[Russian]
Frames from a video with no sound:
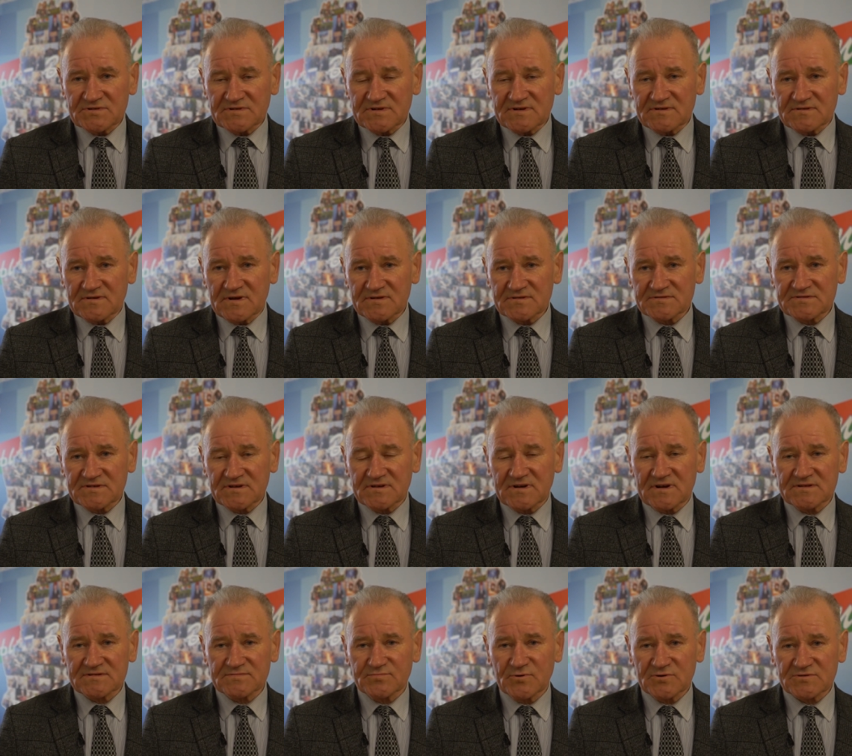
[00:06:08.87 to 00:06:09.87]
На них
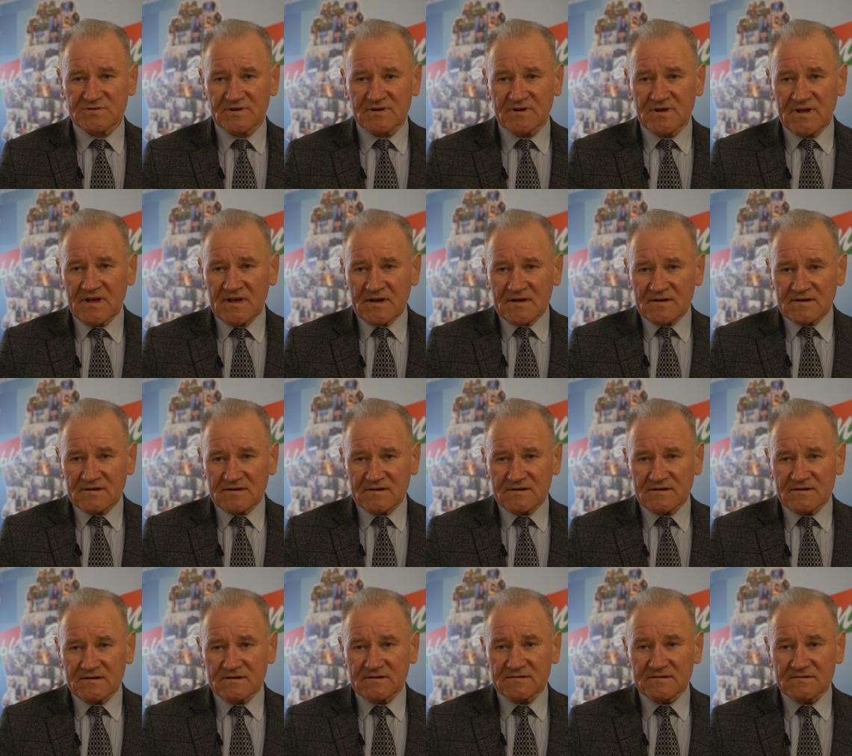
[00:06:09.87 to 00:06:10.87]
техосмотр
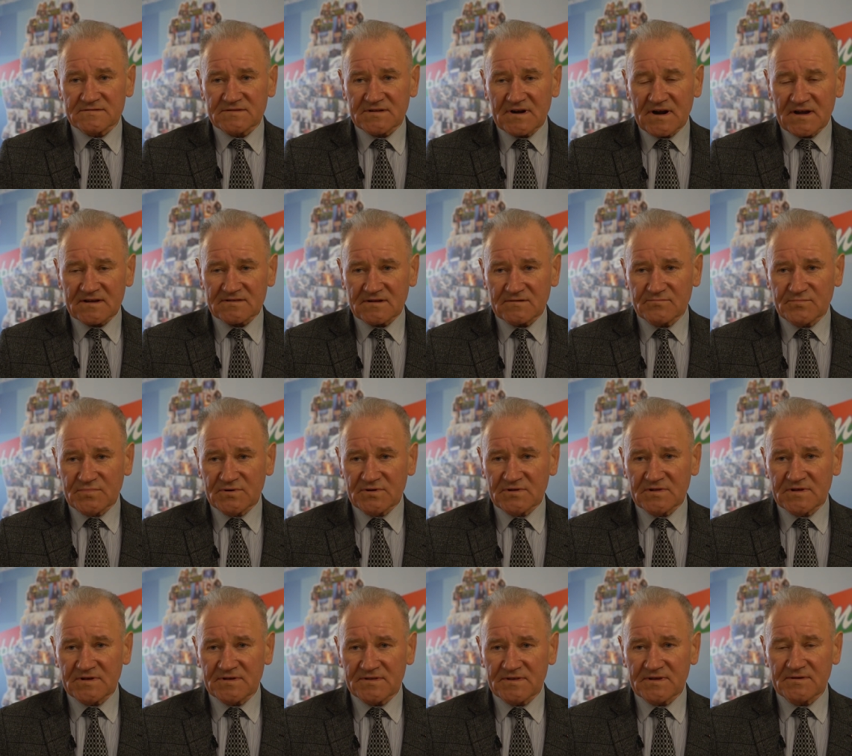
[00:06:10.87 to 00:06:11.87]
э, трактор
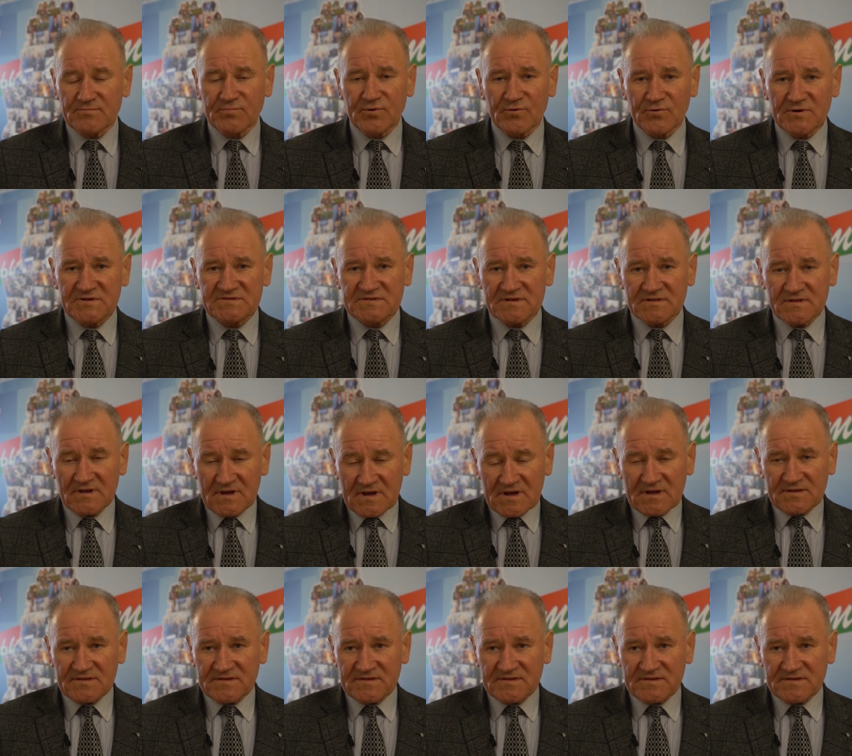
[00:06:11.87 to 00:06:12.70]
был не пройден,